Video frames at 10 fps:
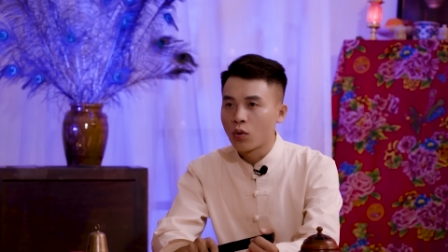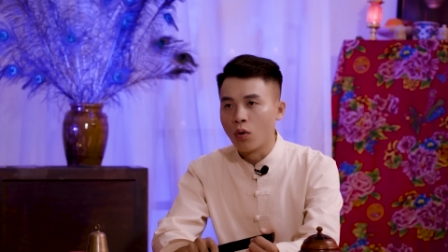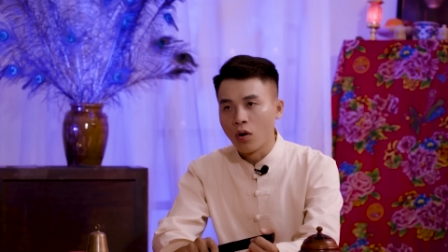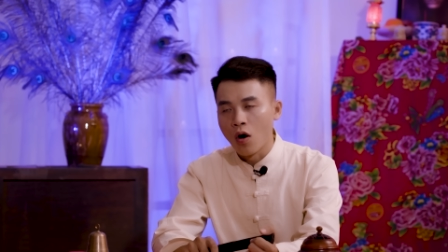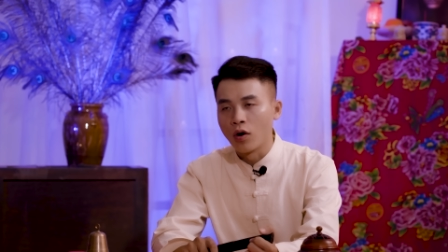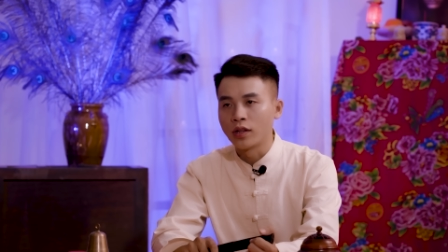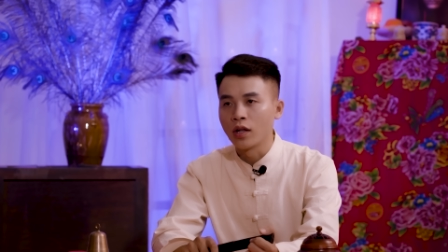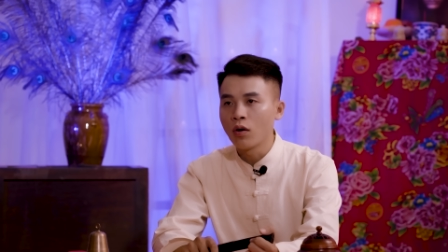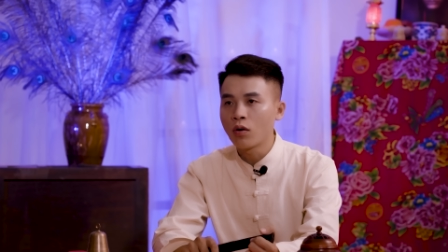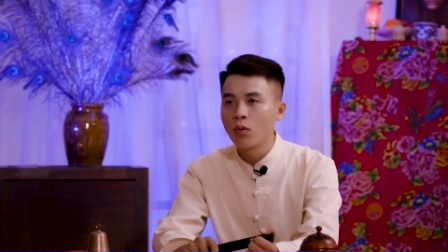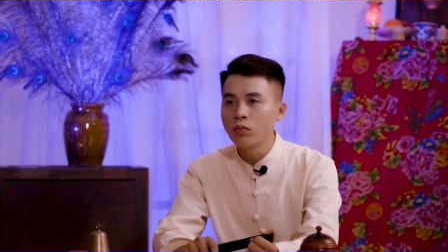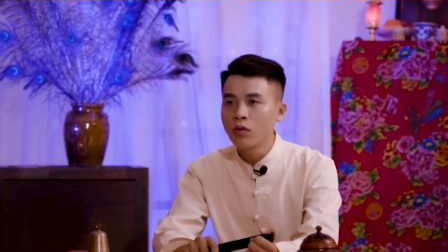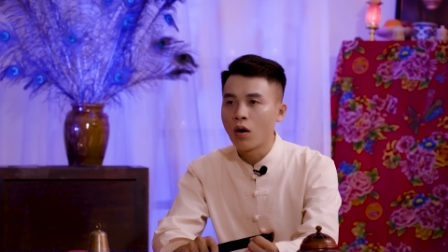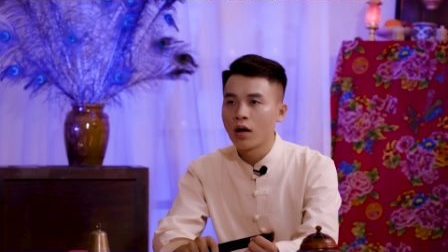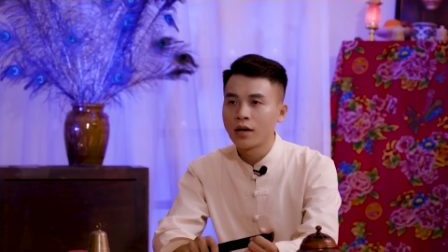Cụ ngồi thì nó
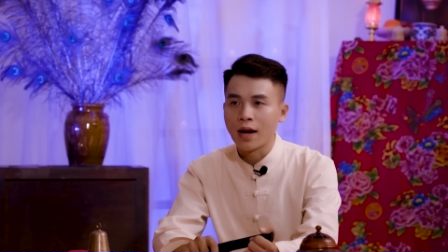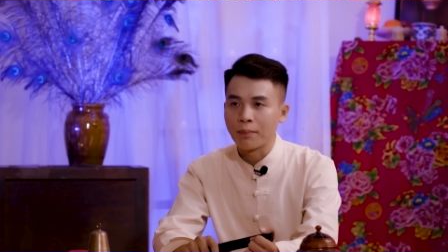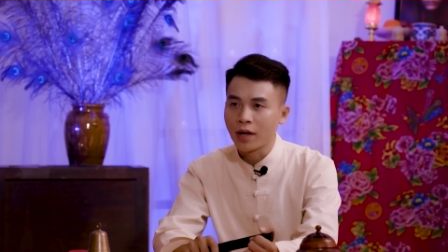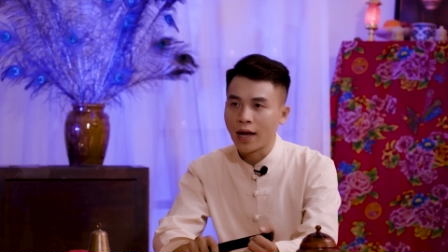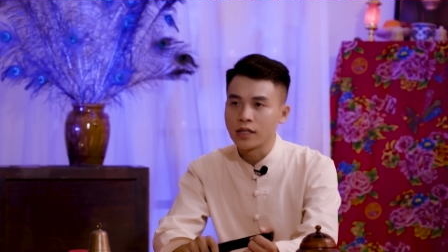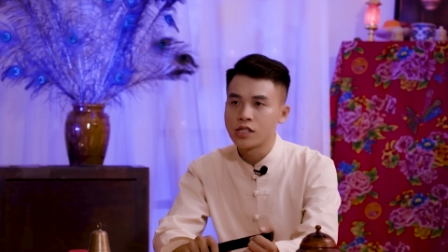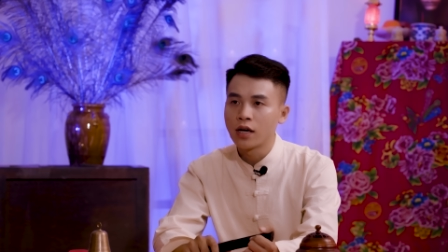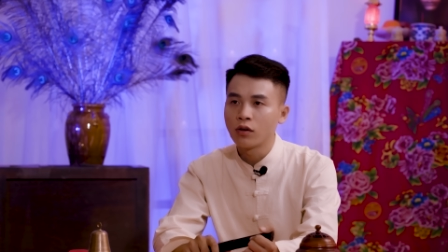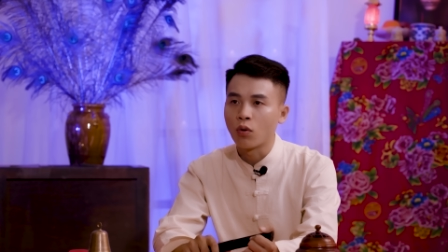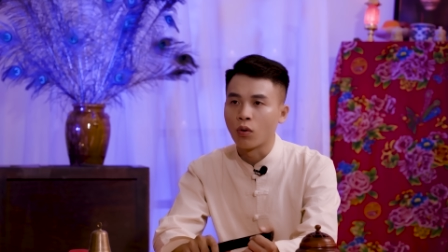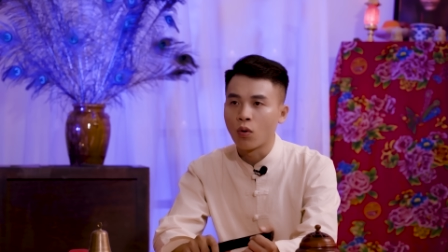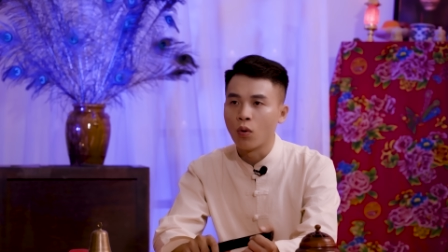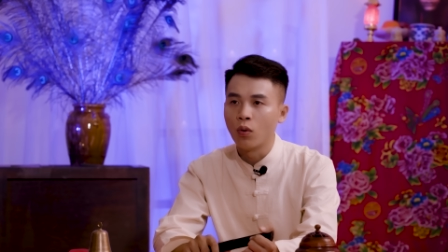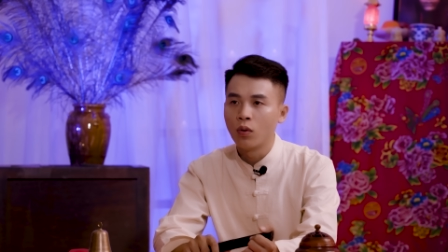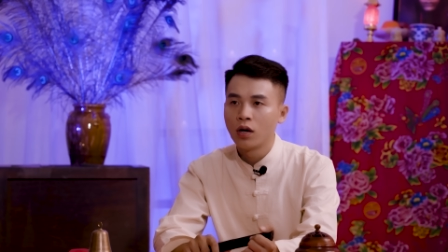cũng nằm cạnh chân của
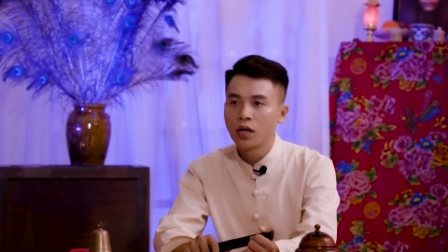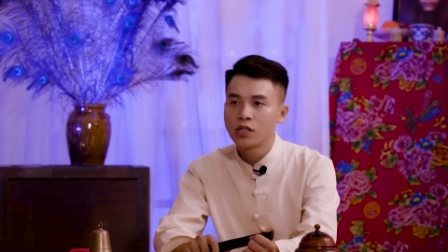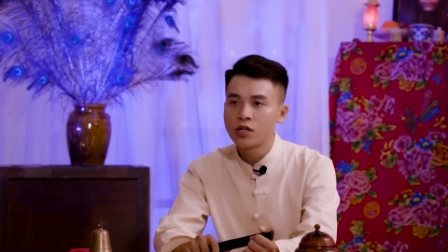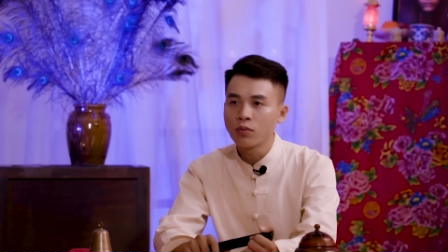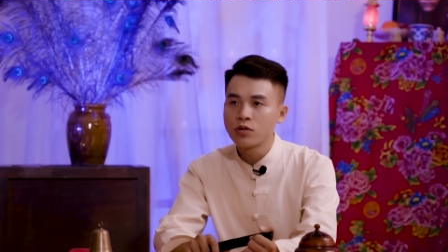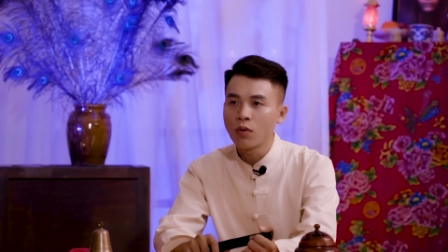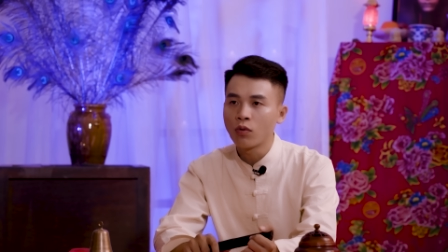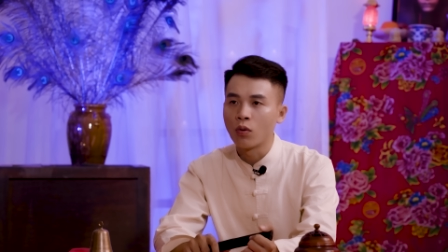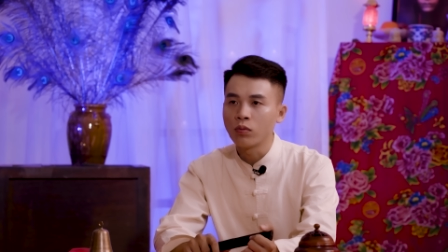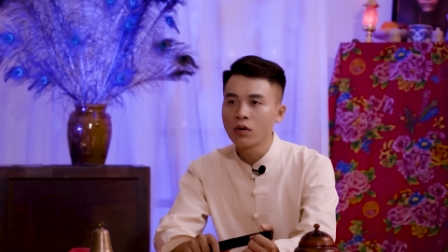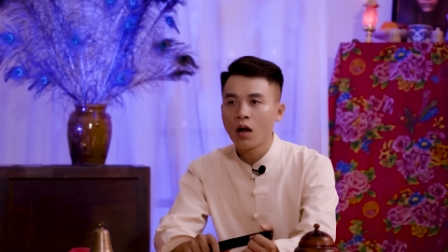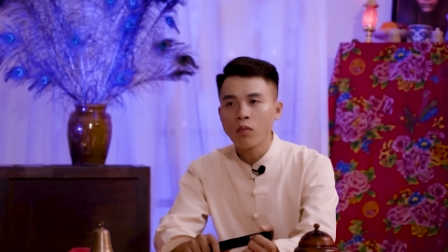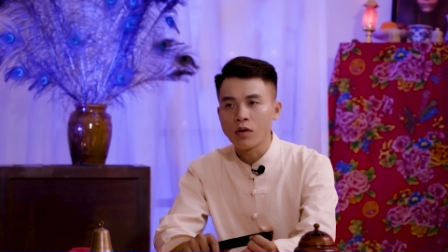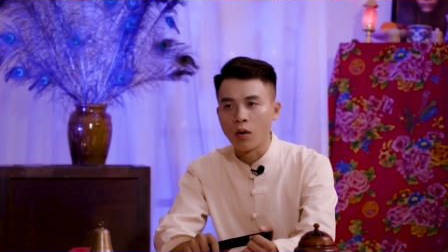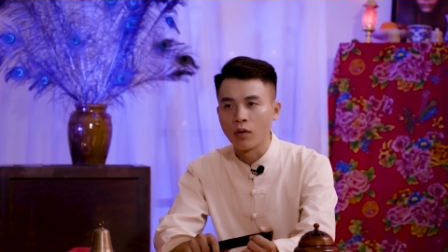cụ, chốc chốc cũng
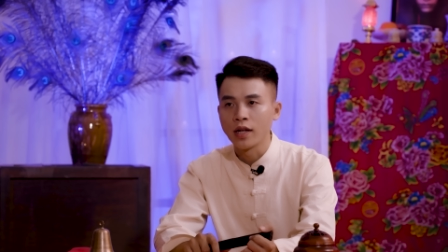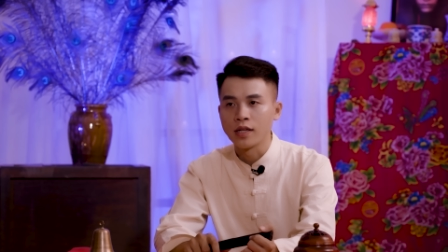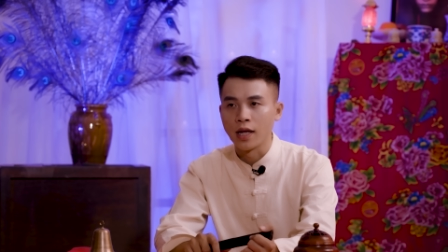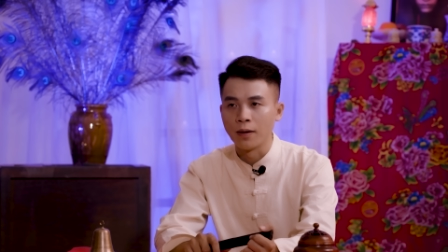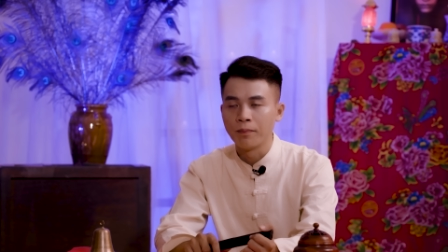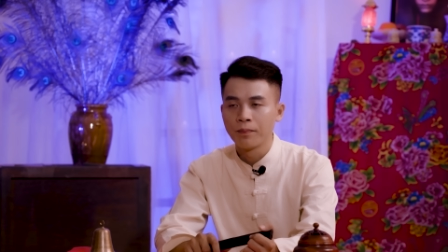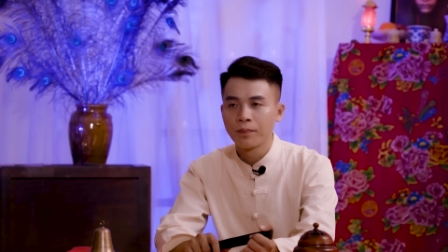ngóc đầu lên nhìn.